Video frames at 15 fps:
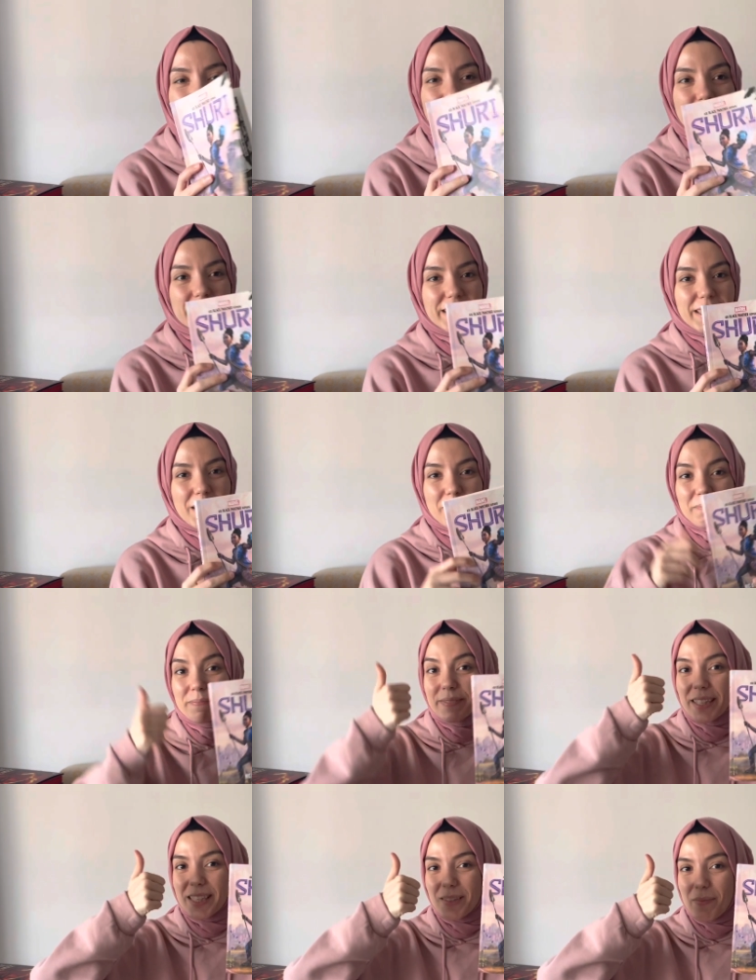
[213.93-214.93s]
Kitap
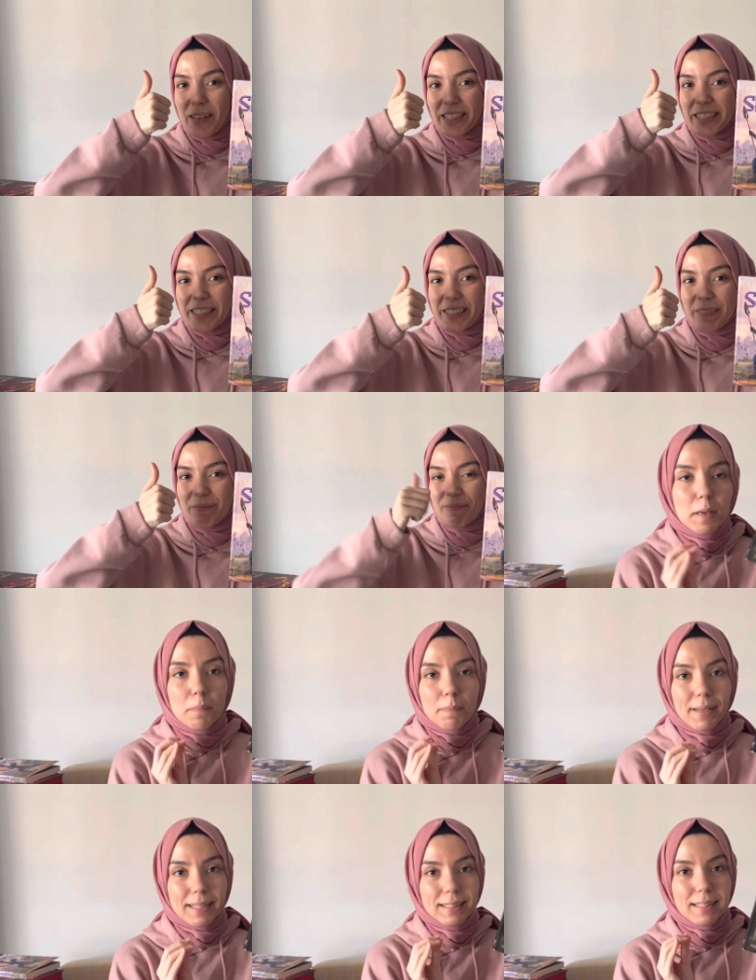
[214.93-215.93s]
Smash.
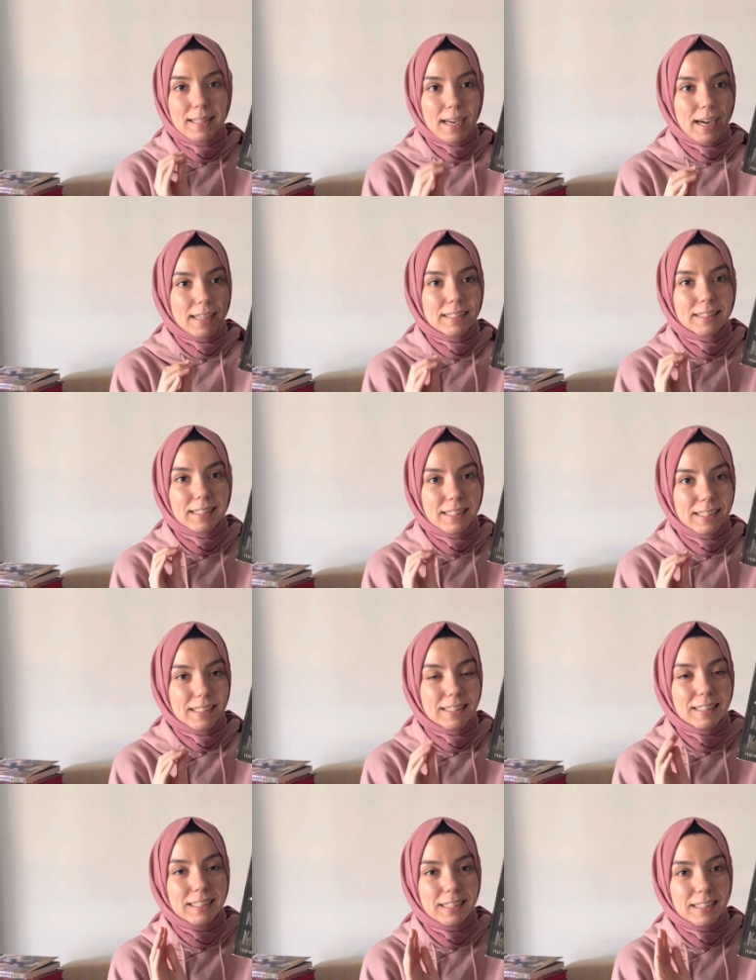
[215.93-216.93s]
Peri Diyar
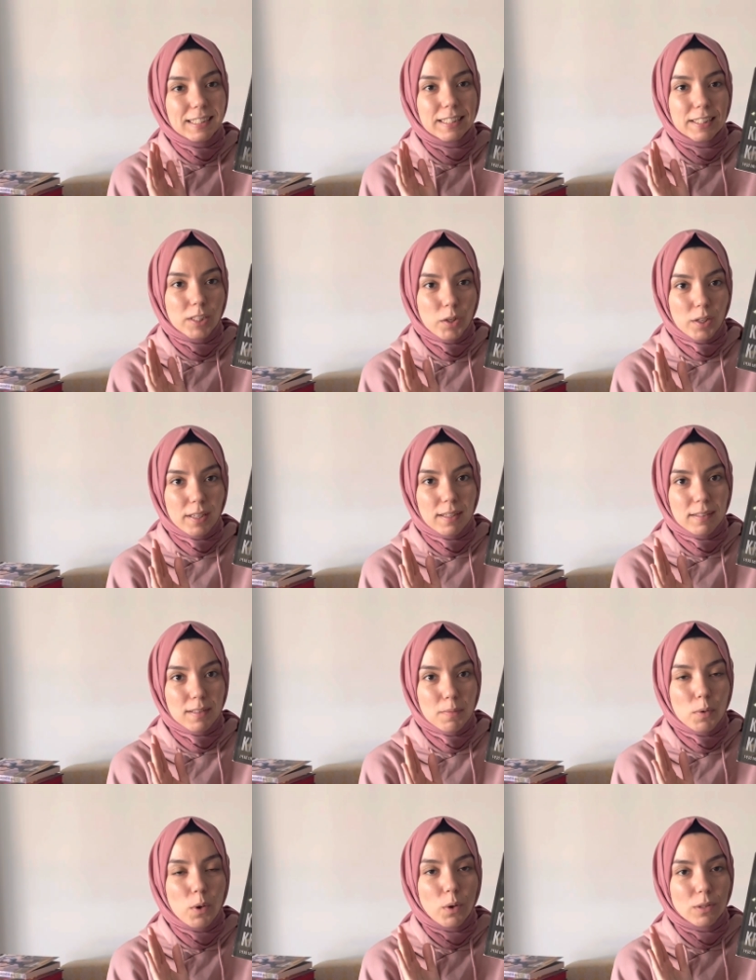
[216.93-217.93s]
serisinin ikinci kitabı
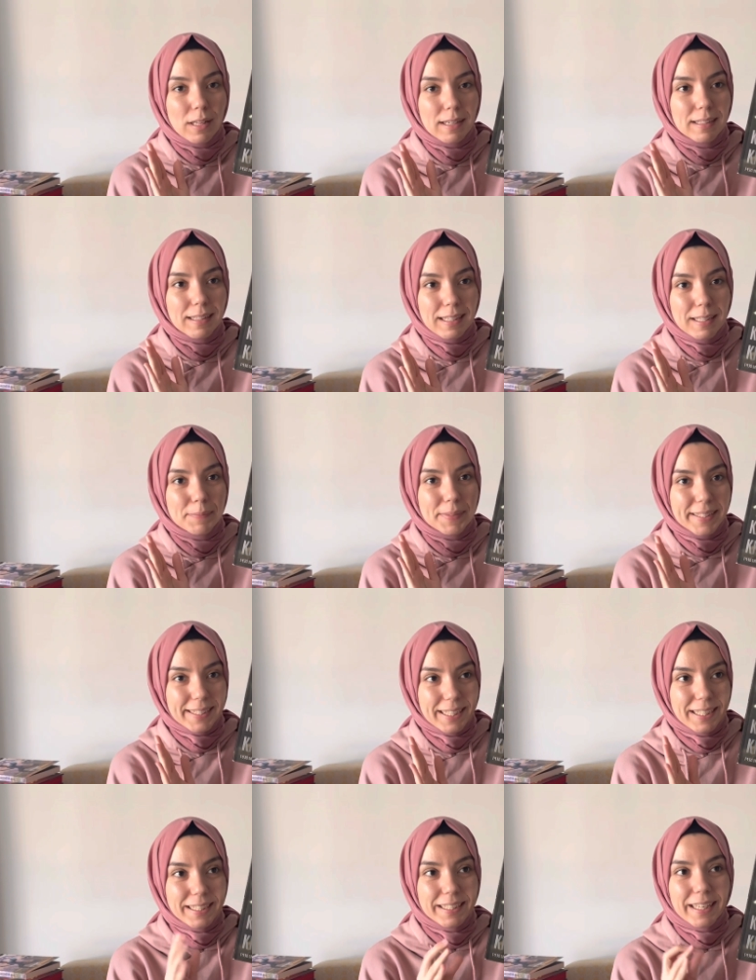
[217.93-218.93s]
olan Kayıp
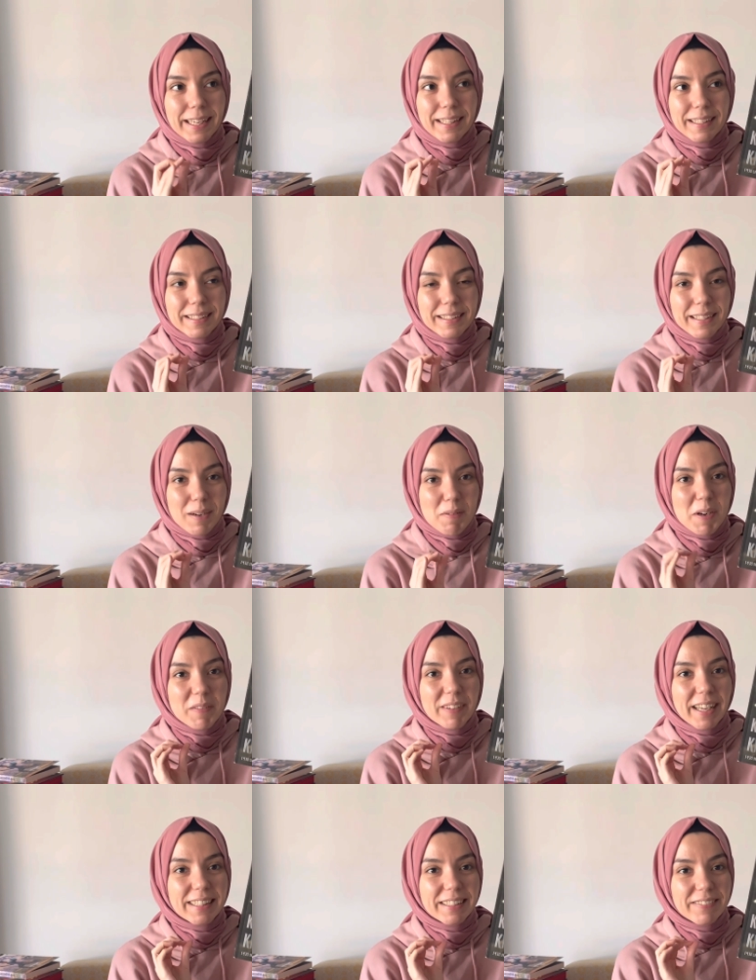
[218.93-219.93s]
Kraliçe.
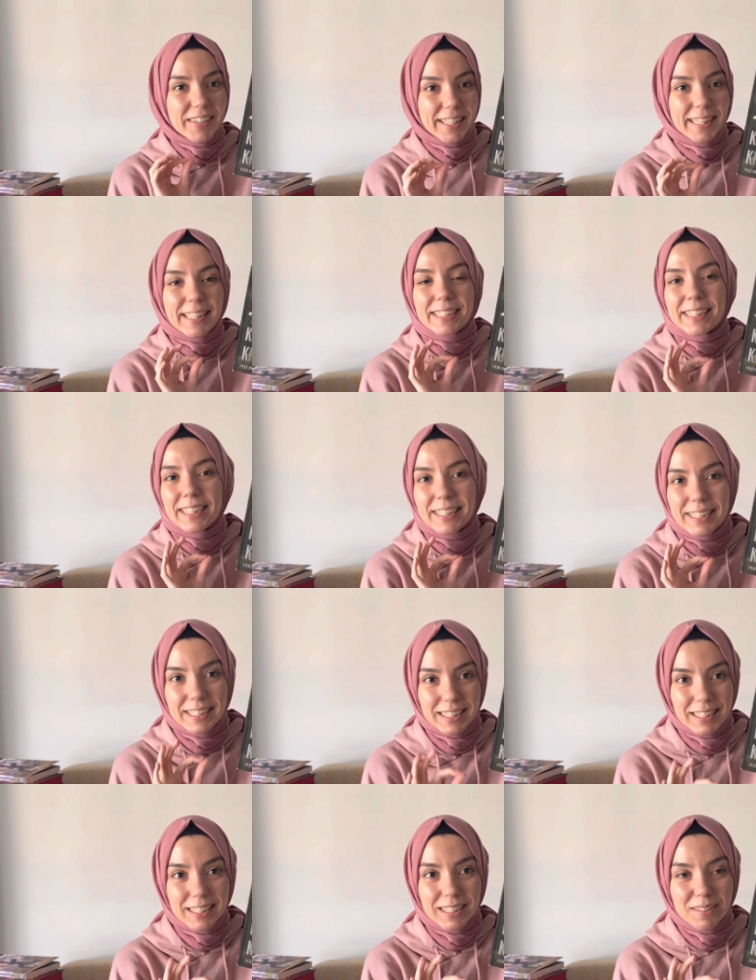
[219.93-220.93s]
Tamamen fantastiğe
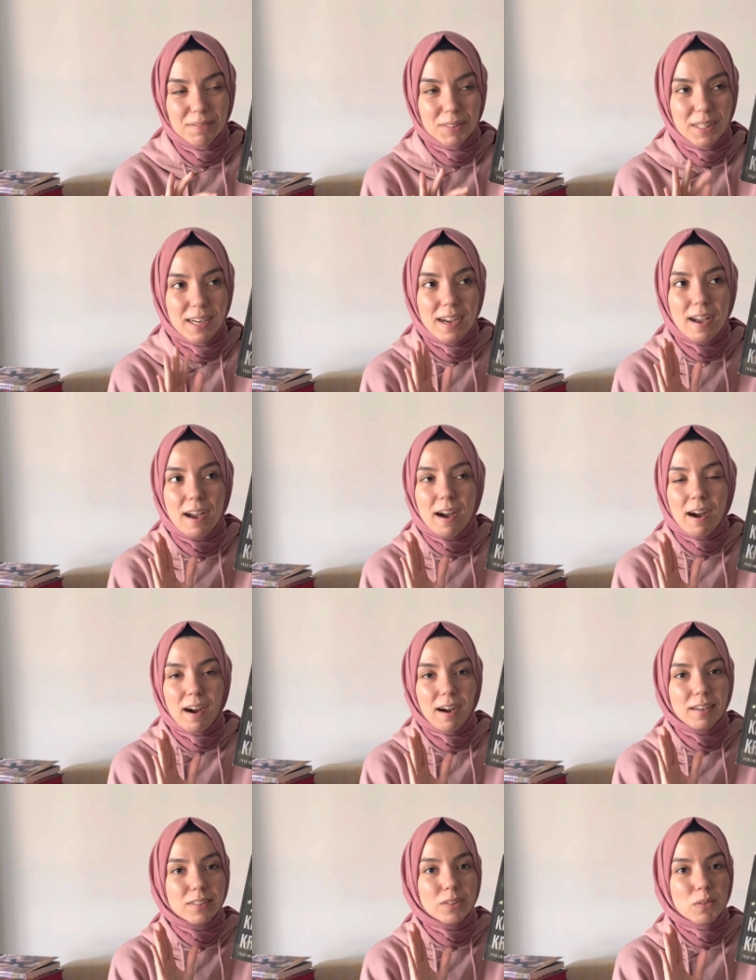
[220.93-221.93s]
giriş kitabı
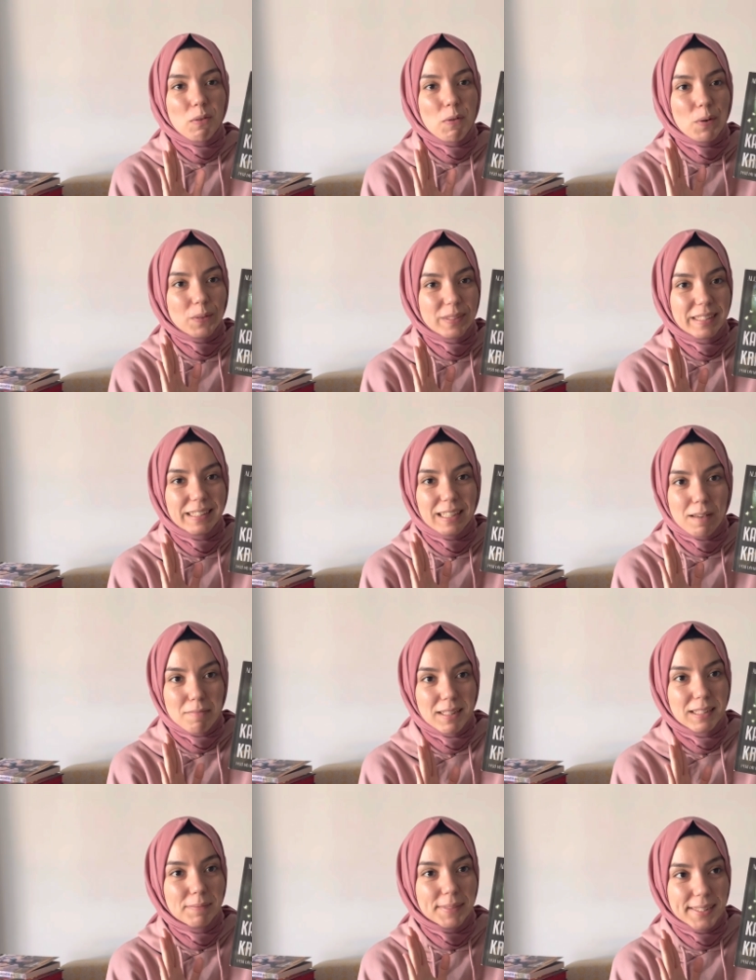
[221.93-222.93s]
artı 10
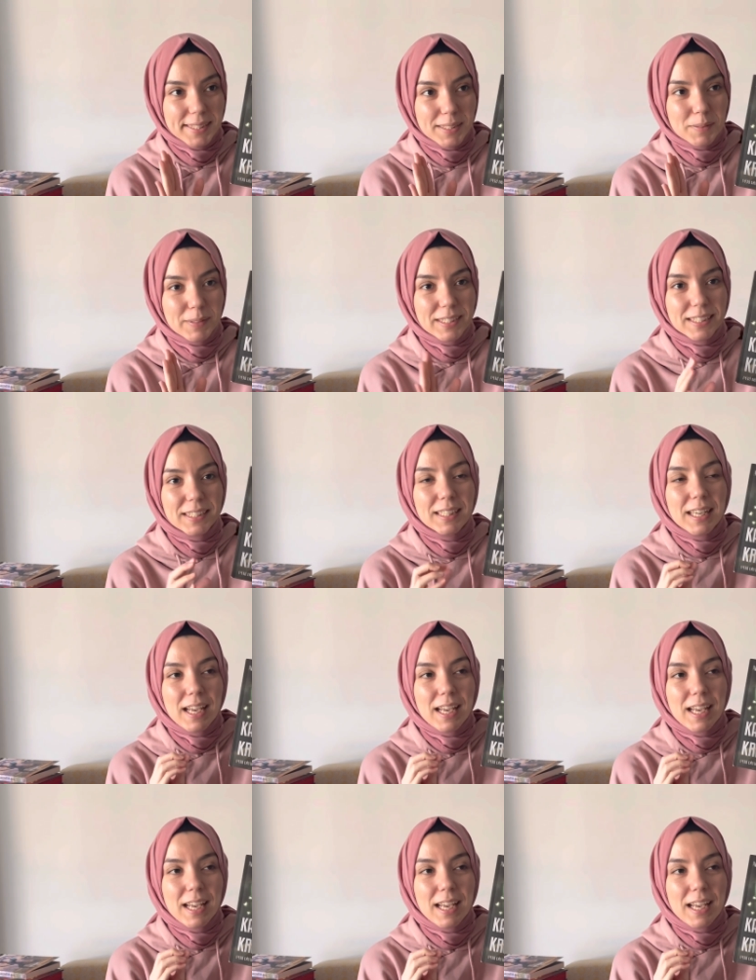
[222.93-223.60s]
diyebilirim kitap için.